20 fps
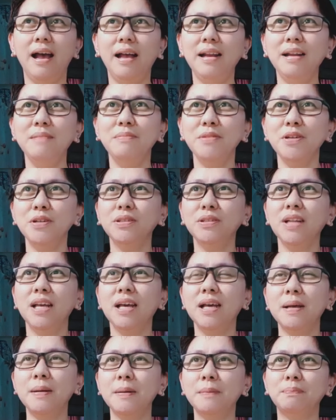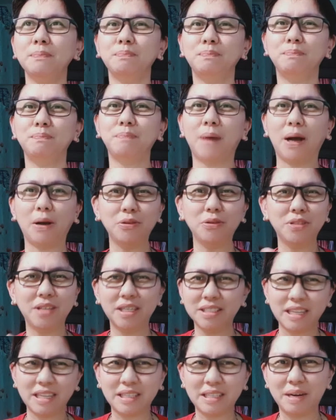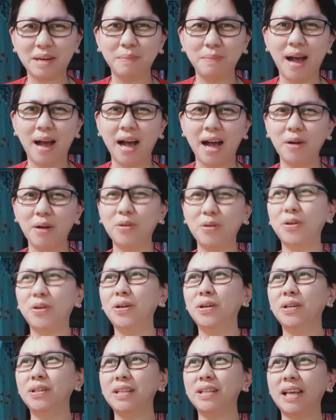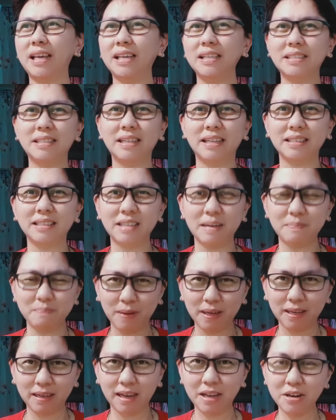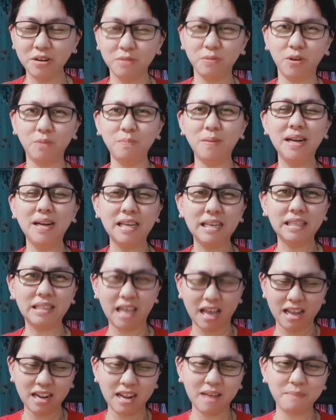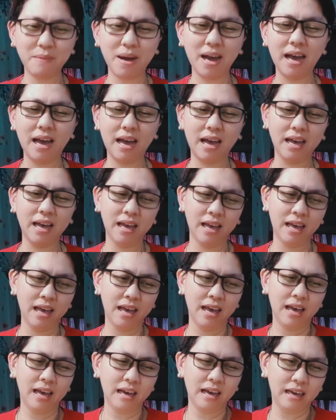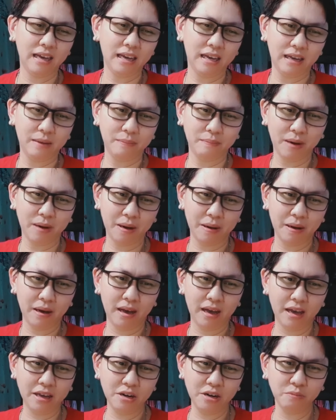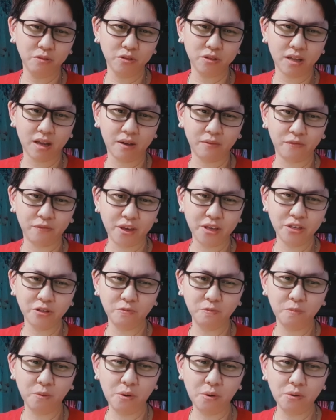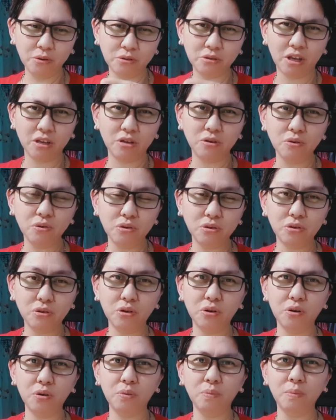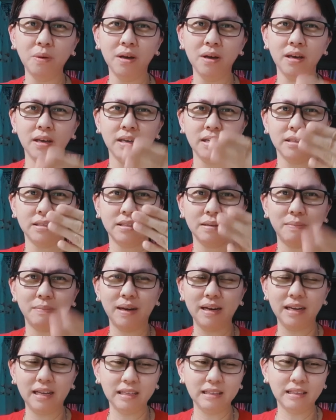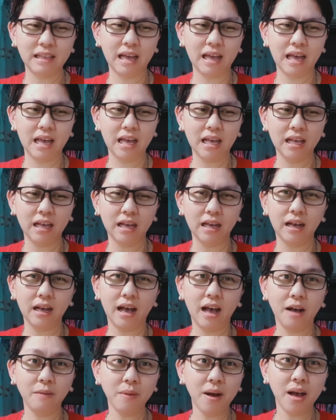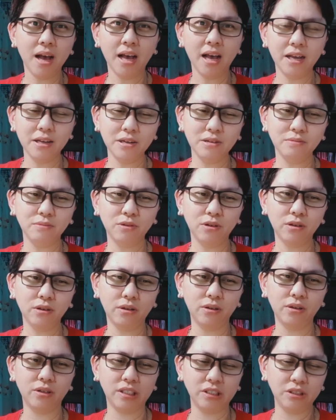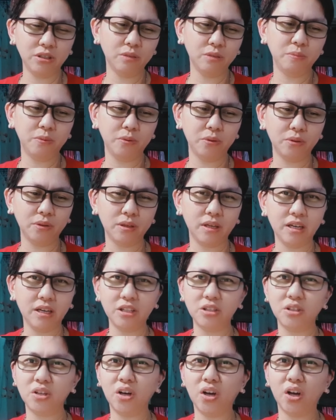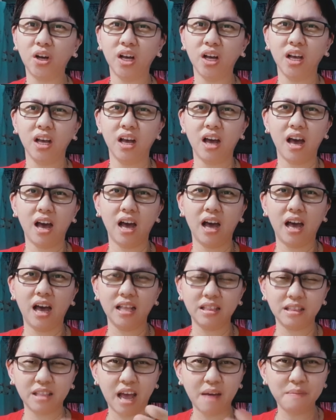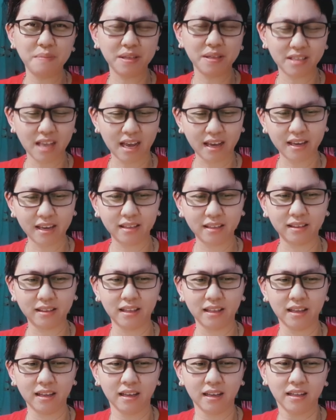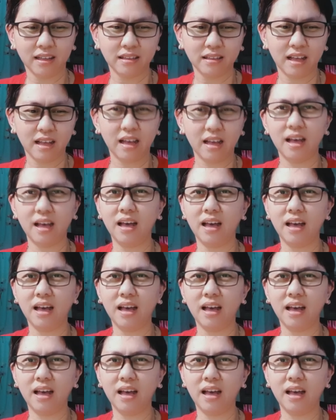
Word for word: alam mo yung na pagod ka sa trabaho, na-stress ka, pag ano mo, balita na ma, ma ano mo sa Facebook, sa YouTube, sa balita, ang ano mo, oh, ito puro ganito, uh, ang daming sakit na